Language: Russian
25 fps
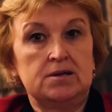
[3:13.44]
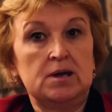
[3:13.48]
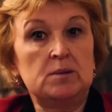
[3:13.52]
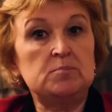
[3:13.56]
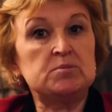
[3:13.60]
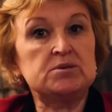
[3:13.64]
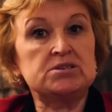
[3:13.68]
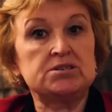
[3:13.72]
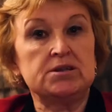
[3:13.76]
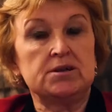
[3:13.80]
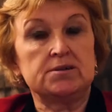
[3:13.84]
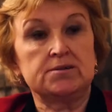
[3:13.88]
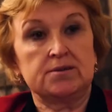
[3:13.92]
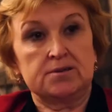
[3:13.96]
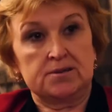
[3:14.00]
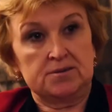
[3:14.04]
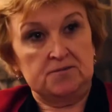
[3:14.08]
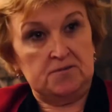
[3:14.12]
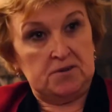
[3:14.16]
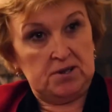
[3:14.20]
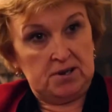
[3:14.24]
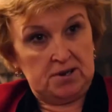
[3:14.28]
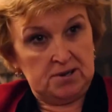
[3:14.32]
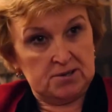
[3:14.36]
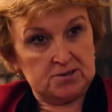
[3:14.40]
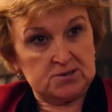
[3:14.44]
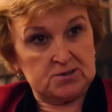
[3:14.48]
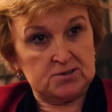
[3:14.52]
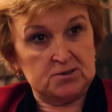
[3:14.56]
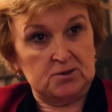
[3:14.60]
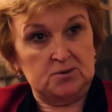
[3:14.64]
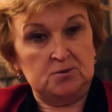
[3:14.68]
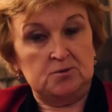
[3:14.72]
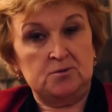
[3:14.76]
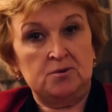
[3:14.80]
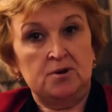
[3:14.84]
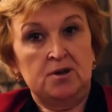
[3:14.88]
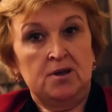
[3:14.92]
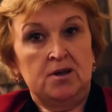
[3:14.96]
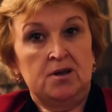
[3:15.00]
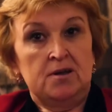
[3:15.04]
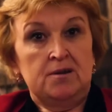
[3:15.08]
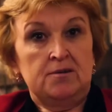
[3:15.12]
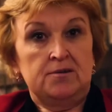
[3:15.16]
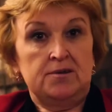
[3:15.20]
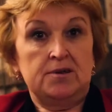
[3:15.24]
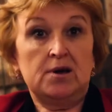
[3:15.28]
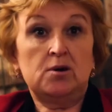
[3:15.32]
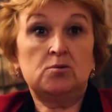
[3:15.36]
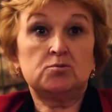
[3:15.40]
Я пришла на конференцию,
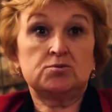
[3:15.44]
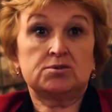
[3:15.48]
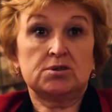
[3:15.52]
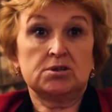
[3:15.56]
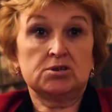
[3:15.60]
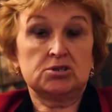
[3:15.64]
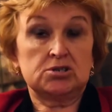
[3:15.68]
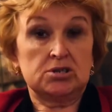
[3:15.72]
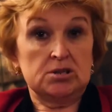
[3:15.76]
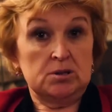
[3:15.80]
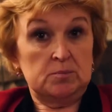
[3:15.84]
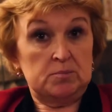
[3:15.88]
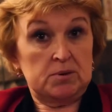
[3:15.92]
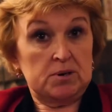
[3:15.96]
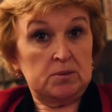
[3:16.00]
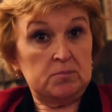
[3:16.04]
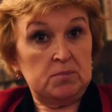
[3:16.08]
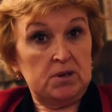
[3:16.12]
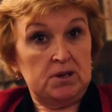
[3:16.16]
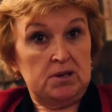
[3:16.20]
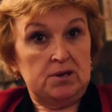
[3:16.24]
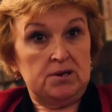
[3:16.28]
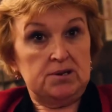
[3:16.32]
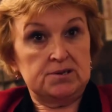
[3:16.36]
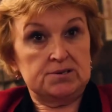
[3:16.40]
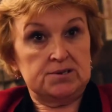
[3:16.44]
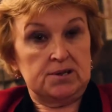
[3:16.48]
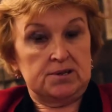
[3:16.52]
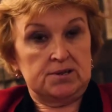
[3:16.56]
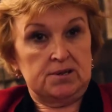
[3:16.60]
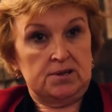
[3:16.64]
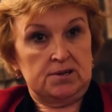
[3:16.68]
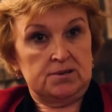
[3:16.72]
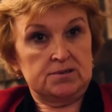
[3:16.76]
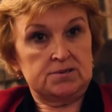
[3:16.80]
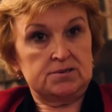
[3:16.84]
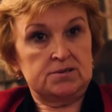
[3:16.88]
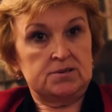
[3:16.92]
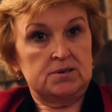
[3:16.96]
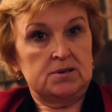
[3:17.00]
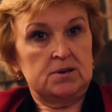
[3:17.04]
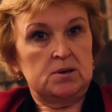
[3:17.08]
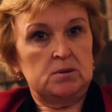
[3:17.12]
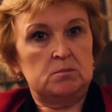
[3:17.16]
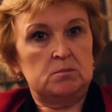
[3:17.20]
я услышала про биорезонанс.